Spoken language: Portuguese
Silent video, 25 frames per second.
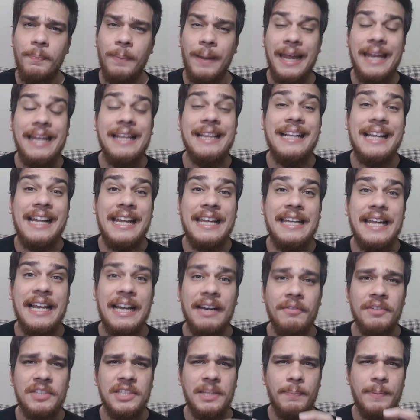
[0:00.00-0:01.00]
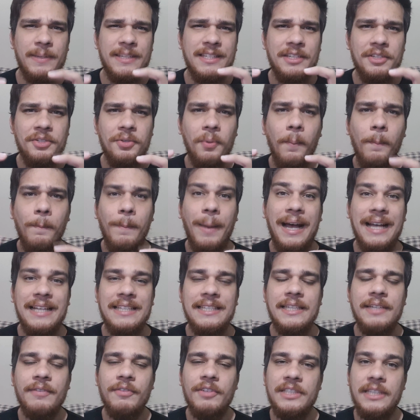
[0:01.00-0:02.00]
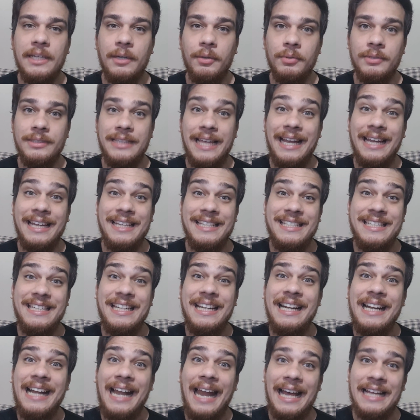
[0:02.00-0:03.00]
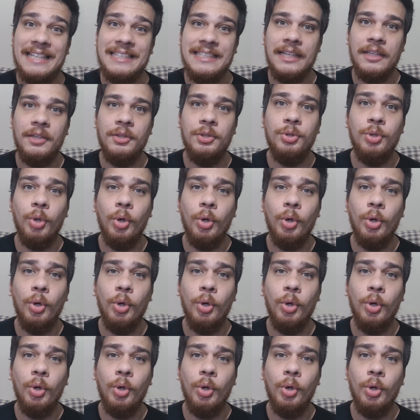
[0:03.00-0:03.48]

Para entrar nela, você precisa de um passe que você consegue de graça